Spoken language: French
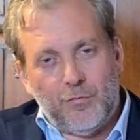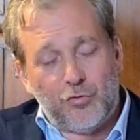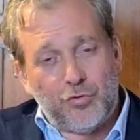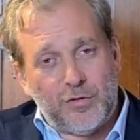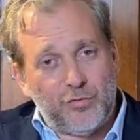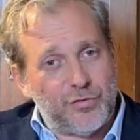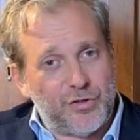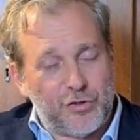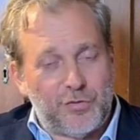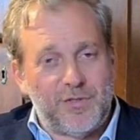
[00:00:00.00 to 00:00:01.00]
Bonjour à
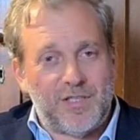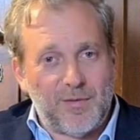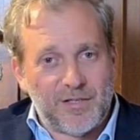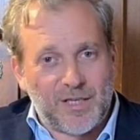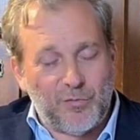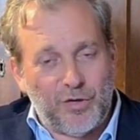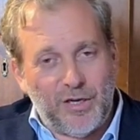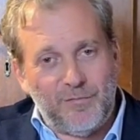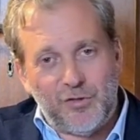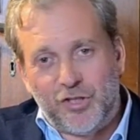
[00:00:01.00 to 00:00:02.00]
tous, je suis Sébastien
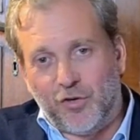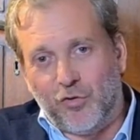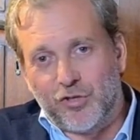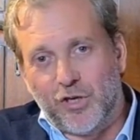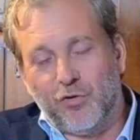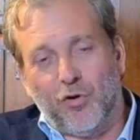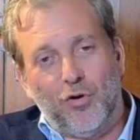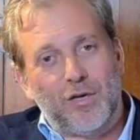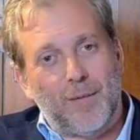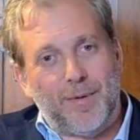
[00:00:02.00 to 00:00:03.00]
Bellet, chirurgien
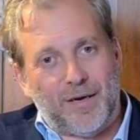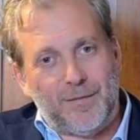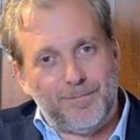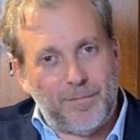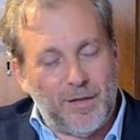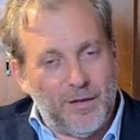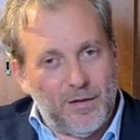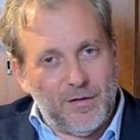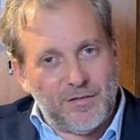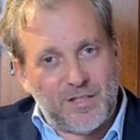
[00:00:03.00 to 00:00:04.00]
urologue à Paris.
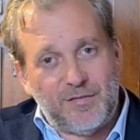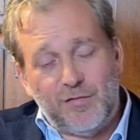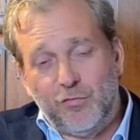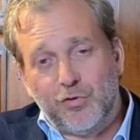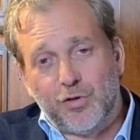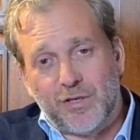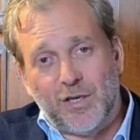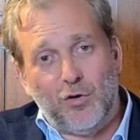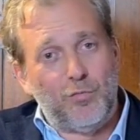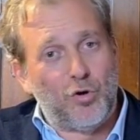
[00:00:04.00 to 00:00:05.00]
Savez-vous ce qu'est le